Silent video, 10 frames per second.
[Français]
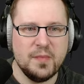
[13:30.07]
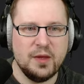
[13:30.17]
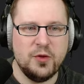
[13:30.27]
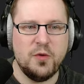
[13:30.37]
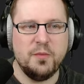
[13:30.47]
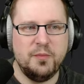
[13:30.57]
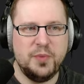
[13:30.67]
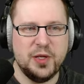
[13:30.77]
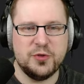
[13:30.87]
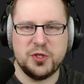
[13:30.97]
Non,
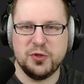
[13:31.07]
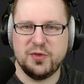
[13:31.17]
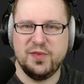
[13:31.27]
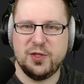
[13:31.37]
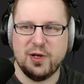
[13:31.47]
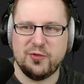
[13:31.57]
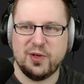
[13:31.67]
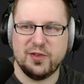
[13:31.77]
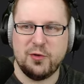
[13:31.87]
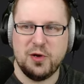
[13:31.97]
pas de choc, victoire
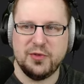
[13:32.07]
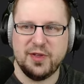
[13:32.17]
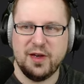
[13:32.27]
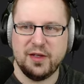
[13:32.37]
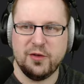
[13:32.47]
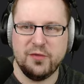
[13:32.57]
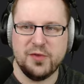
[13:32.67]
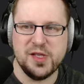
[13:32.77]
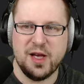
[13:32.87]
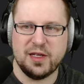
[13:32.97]
3-0 à Auxerre, ils
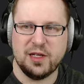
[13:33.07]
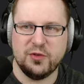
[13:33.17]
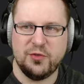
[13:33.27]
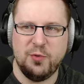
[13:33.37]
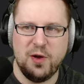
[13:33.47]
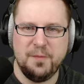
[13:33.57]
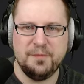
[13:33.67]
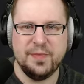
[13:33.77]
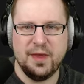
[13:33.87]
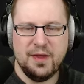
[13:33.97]
reviennent à 14 points.
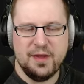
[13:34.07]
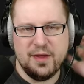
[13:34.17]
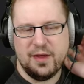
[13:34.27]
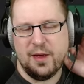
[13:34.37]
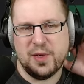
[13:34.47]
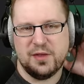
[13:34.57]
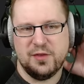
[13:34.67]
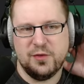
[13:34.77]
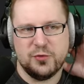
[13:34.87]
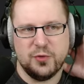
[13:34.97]
Et après
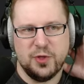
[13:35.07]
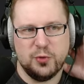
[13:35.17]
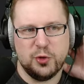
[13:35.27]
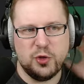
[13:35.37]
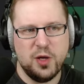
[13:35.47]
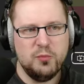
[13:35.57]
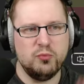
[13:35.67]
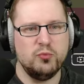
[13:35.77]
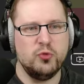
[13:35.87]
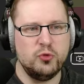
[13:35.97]
19 journées, on est quand même
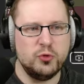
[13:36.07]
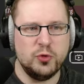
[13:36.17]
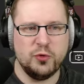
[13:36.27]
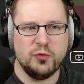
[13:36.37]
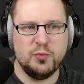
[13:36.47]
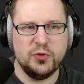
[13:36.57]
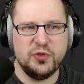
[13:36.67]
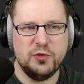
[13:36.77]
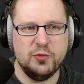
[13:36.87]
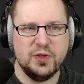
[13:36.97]
toujours dans une
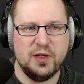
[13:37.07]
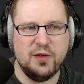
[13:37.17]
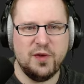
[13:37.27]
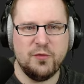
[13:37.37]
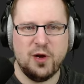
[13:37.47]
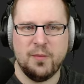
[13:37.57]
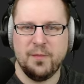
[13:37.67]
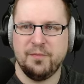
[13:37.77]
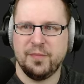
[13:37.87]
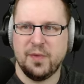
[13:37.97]
position très favorable.
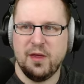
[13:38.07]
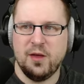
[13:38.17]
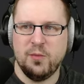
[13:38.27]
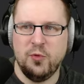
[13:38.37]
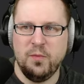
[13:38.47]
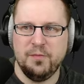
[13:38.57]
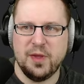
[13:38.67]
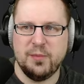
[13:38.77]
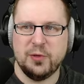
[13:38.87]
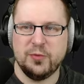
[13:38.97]
Bon,
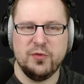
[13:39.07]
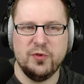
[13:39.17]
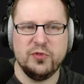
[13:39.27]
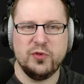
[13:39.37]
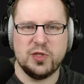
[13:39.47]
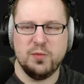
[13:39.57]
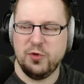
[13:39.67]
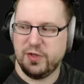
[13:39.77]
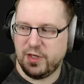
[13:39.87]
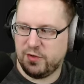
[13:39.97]
eh ben on avance tranquillement
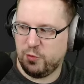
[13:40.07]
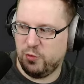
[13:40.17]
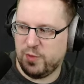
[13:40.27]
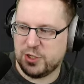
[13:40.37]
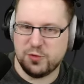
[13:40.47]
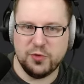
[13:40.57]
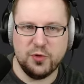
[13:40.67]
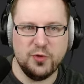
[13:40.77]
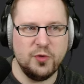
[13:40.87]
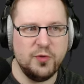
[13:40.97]
en direction du match
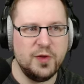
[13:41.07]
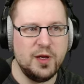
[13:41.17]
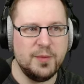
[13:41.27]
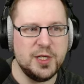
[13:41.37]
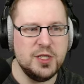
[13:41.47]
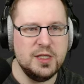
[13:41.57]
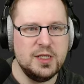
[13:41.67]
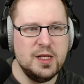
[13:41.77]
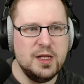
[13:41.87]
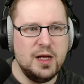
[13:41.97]
contre Fenerbahce.
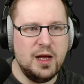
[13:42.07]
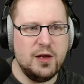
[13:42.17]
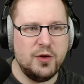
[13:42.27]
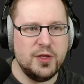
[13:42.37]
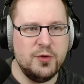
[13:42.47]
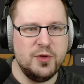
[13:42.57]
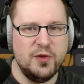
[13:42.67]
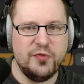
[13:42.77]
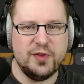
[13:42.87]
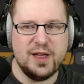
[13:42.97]
Alors, il y a une
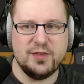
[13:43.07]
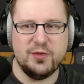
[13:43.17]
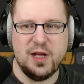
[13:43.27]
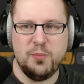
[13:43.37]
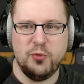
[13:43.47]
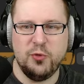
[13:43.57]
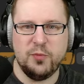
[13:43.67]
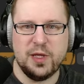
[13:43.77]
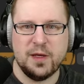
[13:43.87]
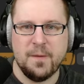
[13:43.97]
offre d'Arsenal pour
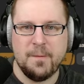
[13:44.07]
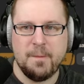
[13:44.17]
Urbig.